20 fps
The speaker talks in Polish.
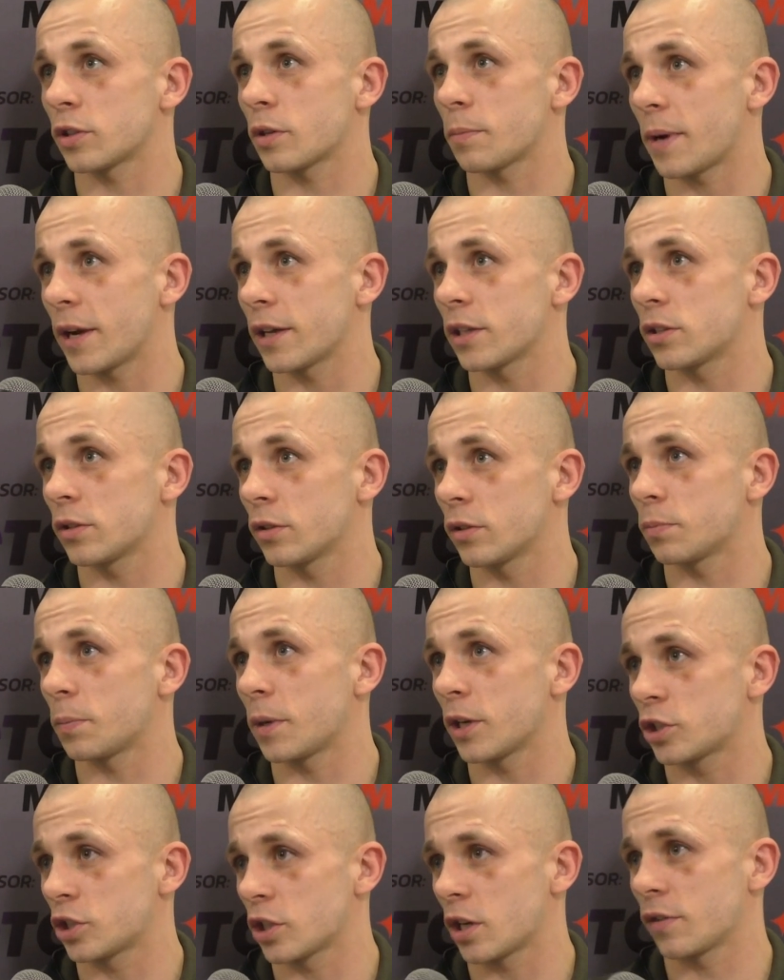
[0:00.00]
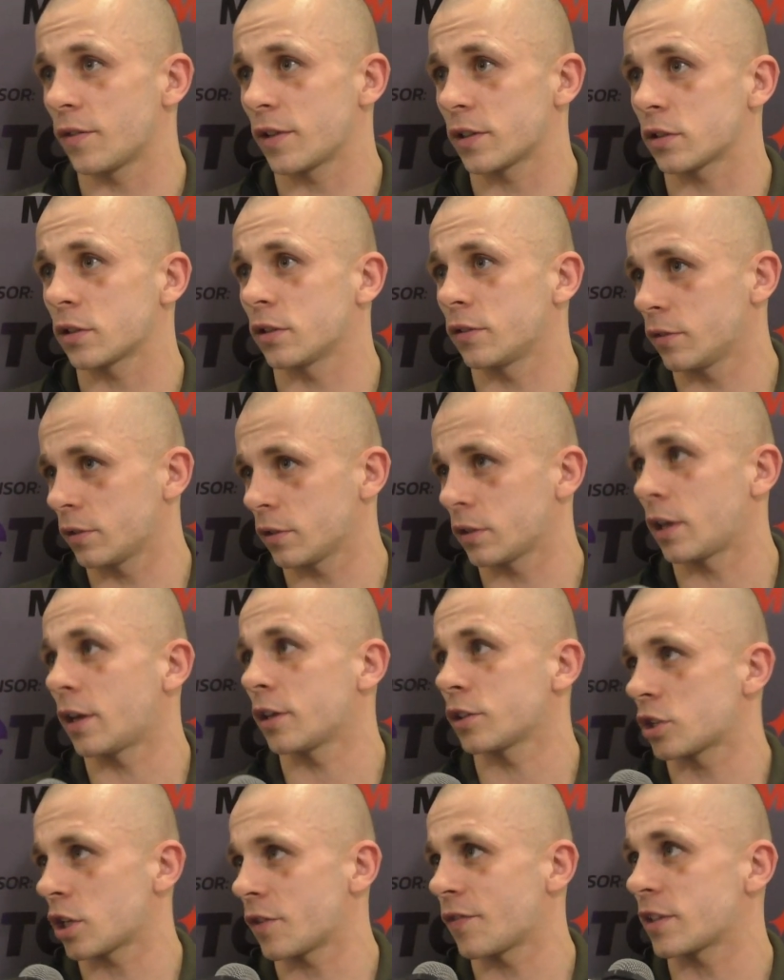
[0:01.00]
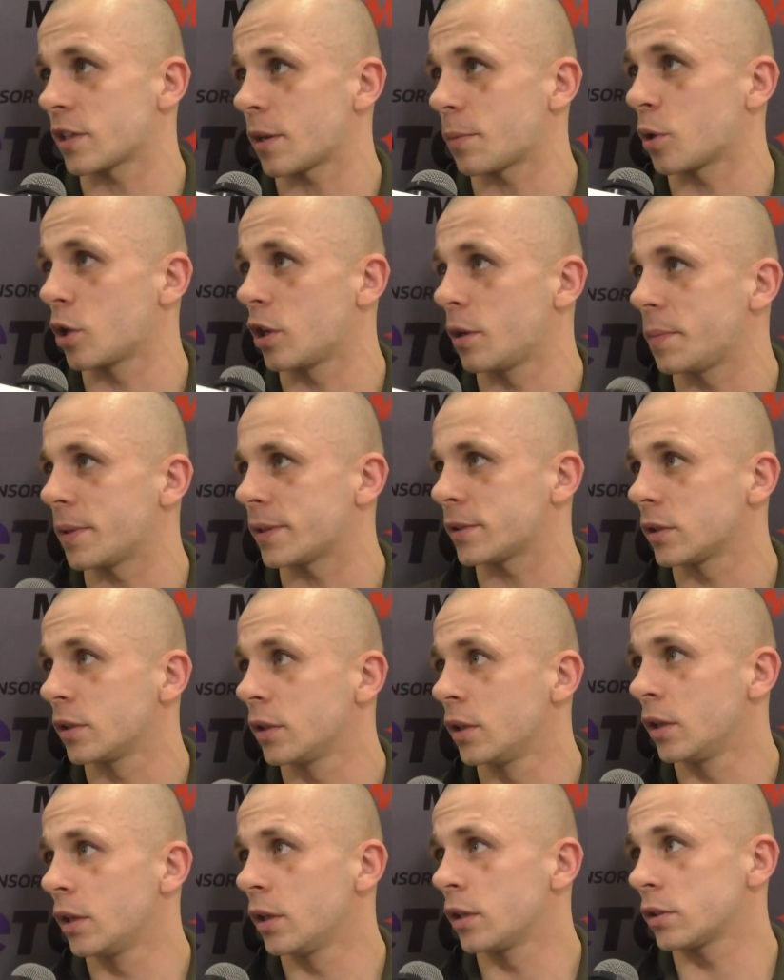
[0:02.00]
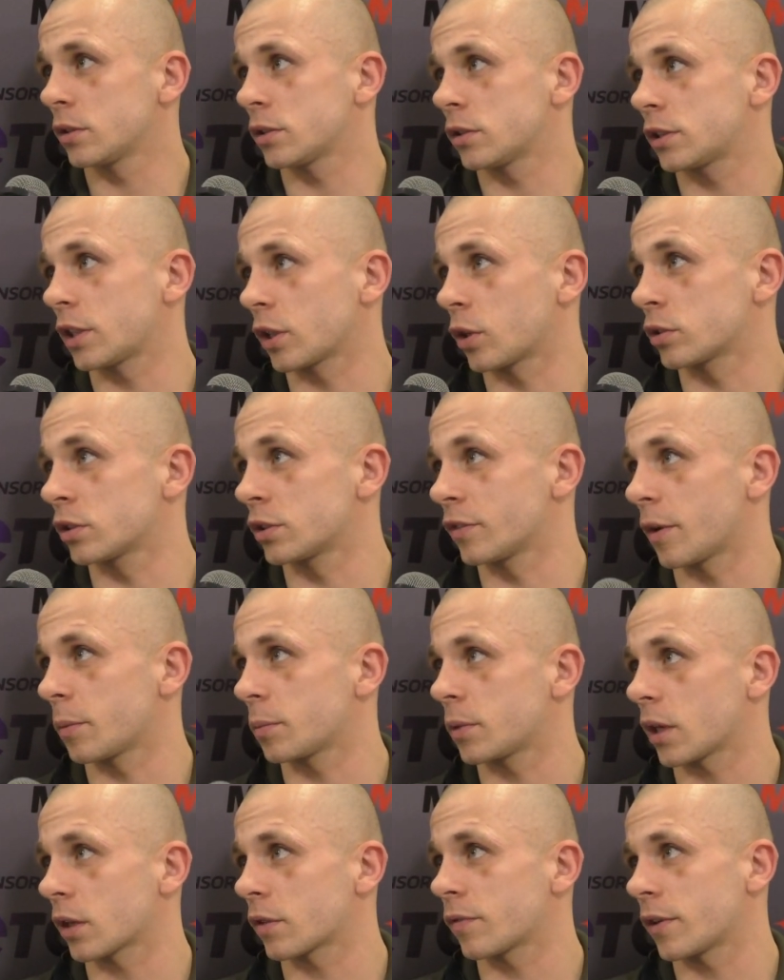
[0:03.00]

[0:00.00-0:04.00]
maj, maj, czerwiec, na czerwiec albo lipiec, z tego co wiem, tak?